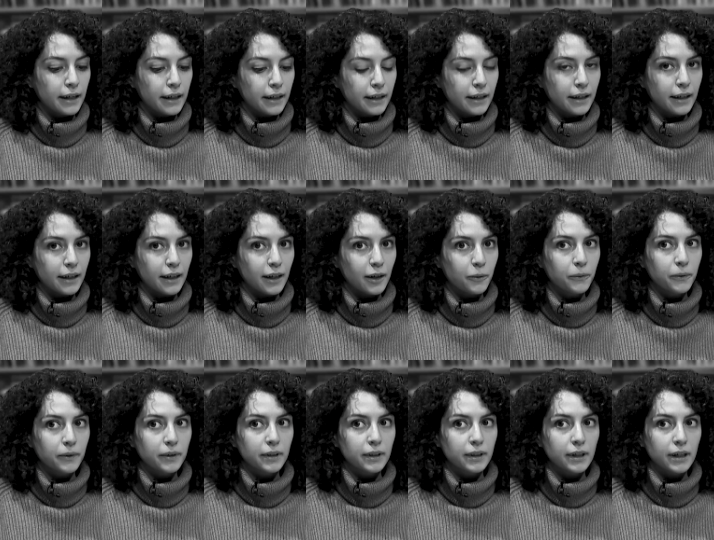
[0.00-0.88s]
eh,
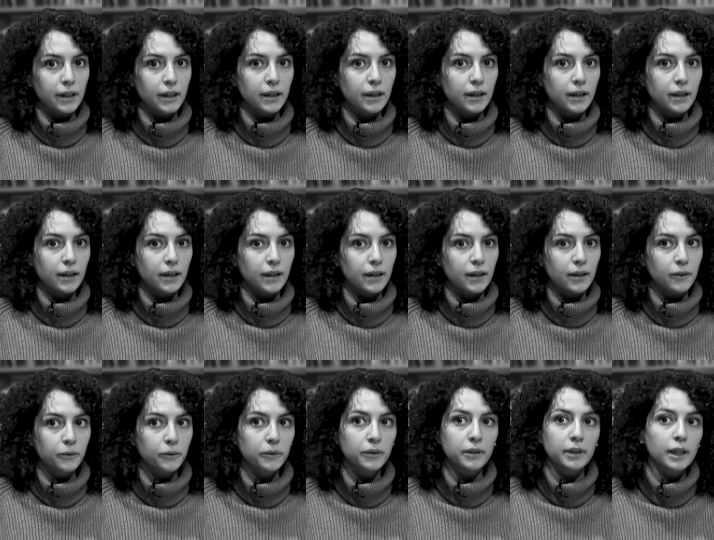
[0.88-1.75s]
una,
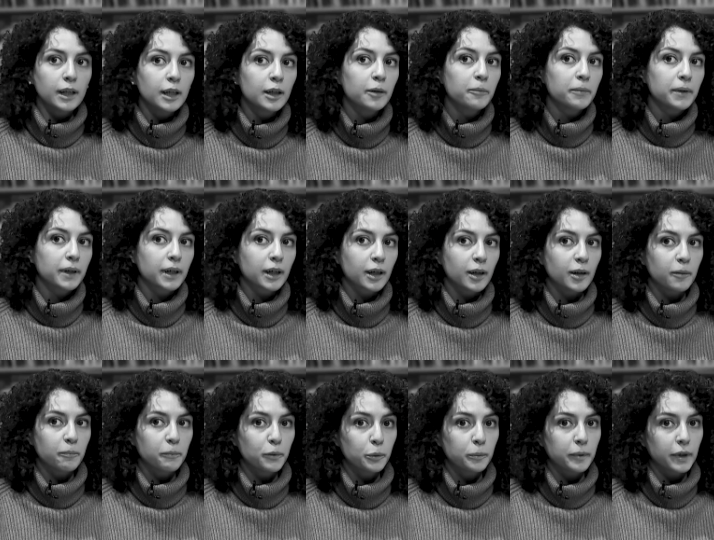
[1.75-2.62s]
uno dei libri
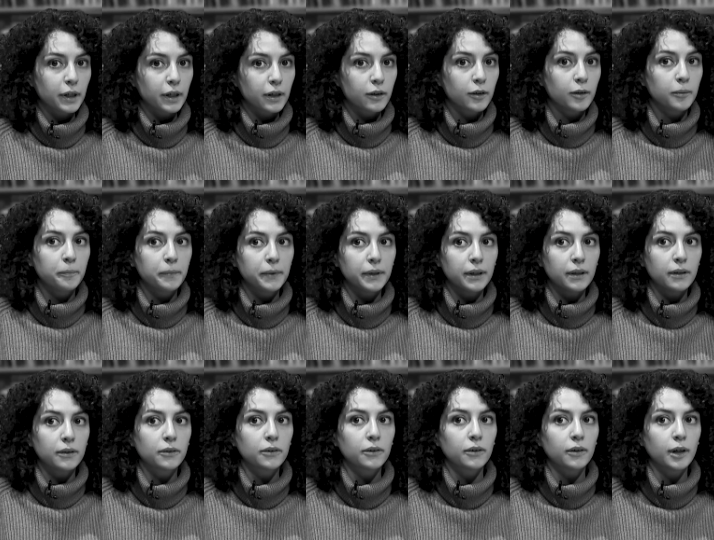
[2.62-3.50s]
che più mi ha
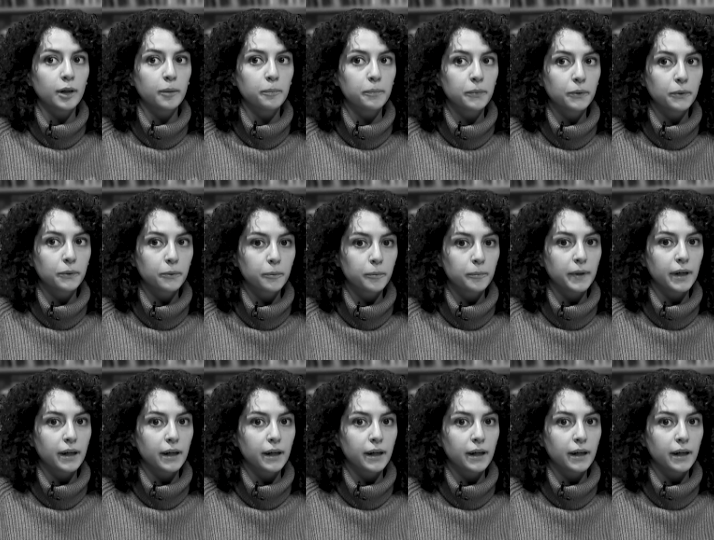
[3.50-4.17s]
colpito e più mi